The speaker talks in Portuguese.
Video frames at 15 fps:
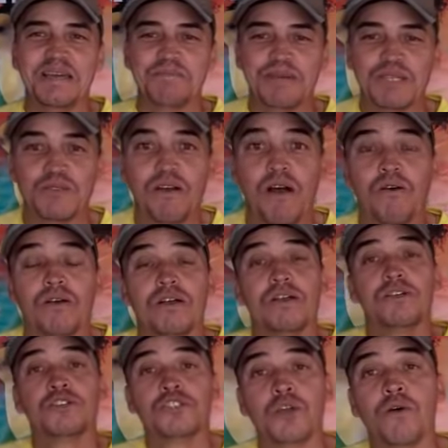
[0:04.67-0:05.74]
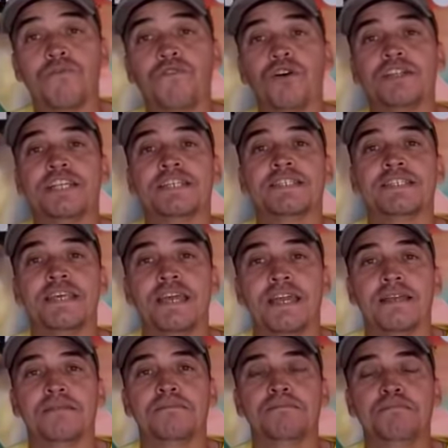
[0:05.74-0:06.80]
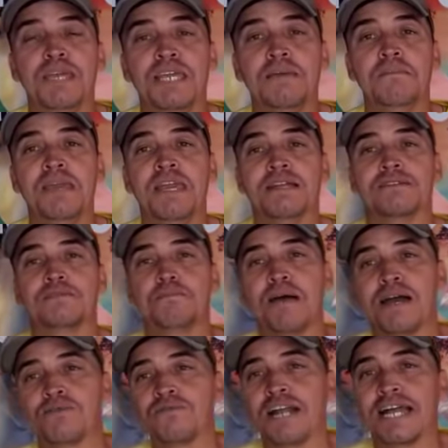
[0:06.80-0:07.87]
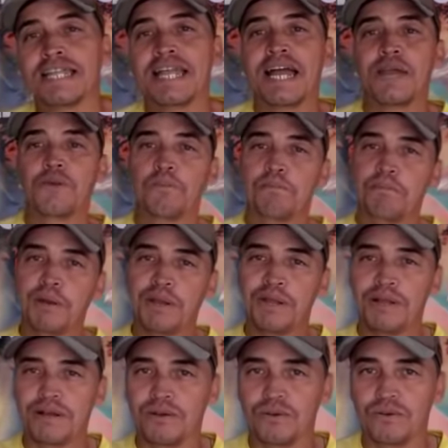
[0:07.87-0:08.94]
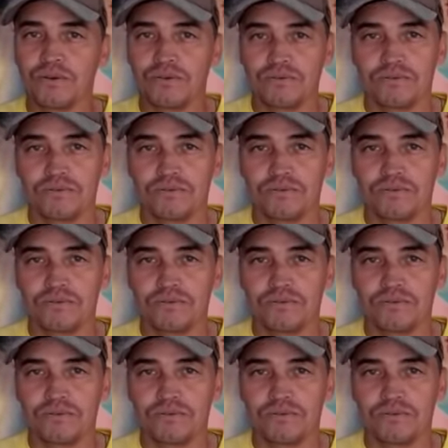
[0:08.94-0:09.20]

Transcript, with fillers: Pessoal, se eu fornecer pigmentos para um canário branco,